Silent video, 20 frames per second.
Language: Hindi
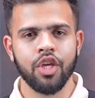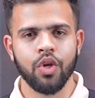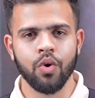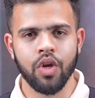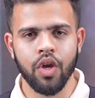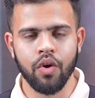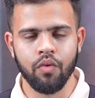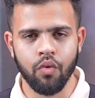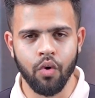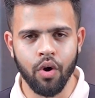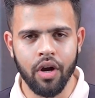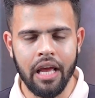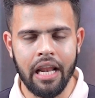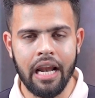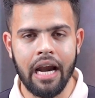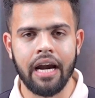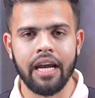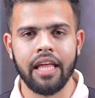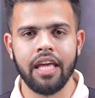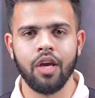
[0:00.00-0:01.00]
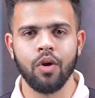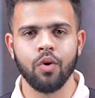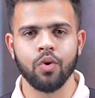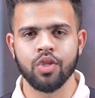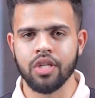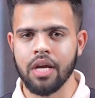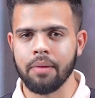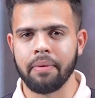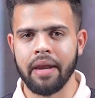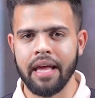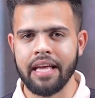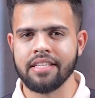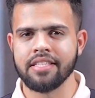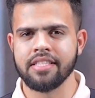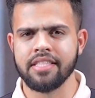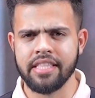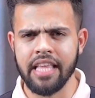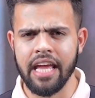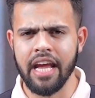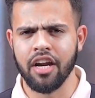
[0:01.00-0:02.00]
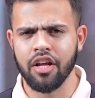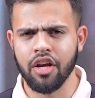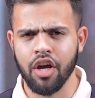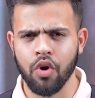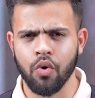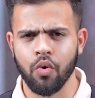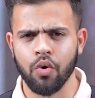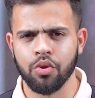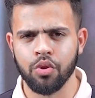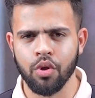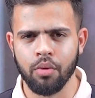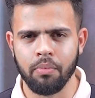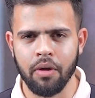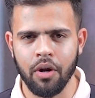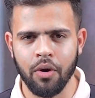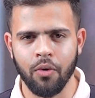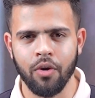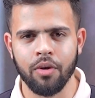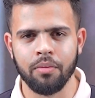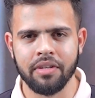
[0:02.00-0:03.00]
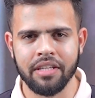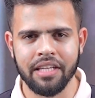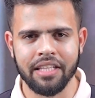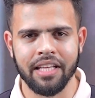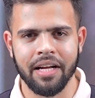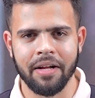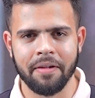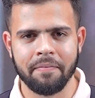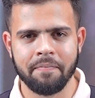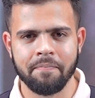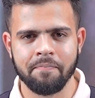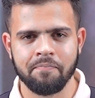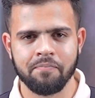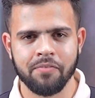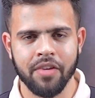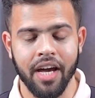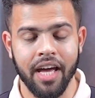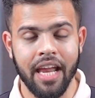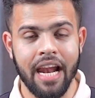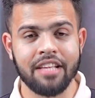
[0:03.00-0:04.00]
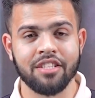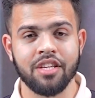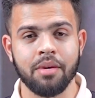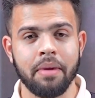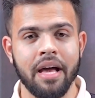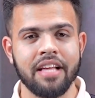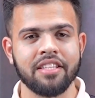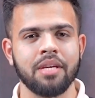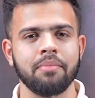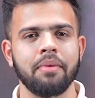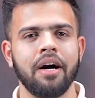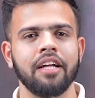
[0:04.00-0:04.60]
क्योंकि वो खिलाड़ी उसका प्राइस डेढ़ करोड़ तो बिल्कुल भी नहीं था अगर आज की मैच की